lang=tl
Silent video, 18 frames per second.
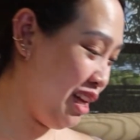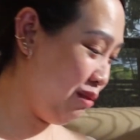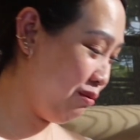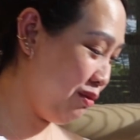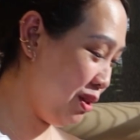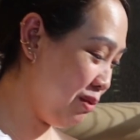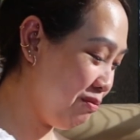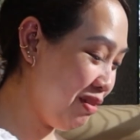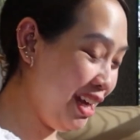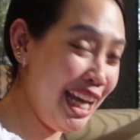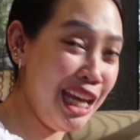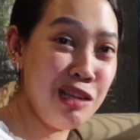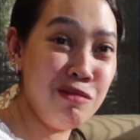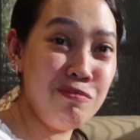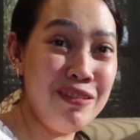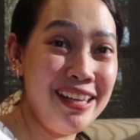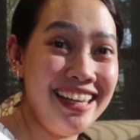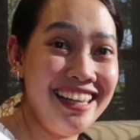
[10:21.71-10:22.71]
Amoy
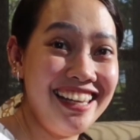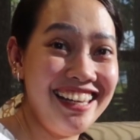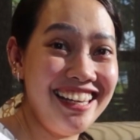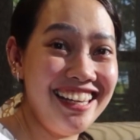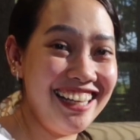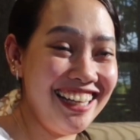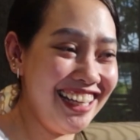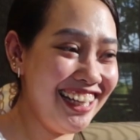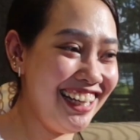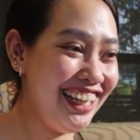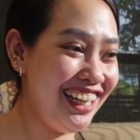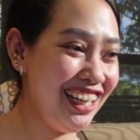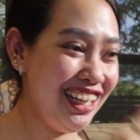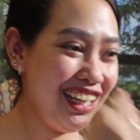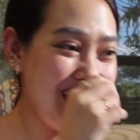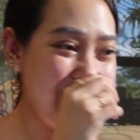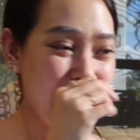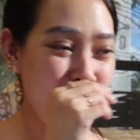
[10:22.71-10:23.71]
baby.
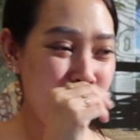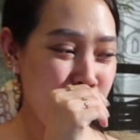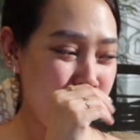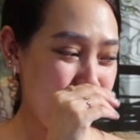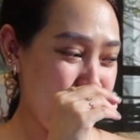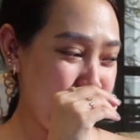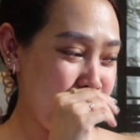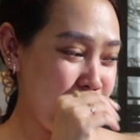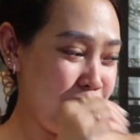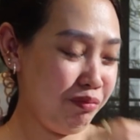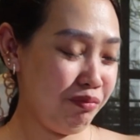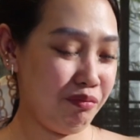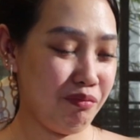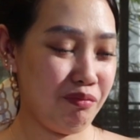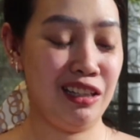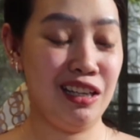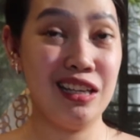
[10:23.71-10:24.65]
Ang katulad kay Kal.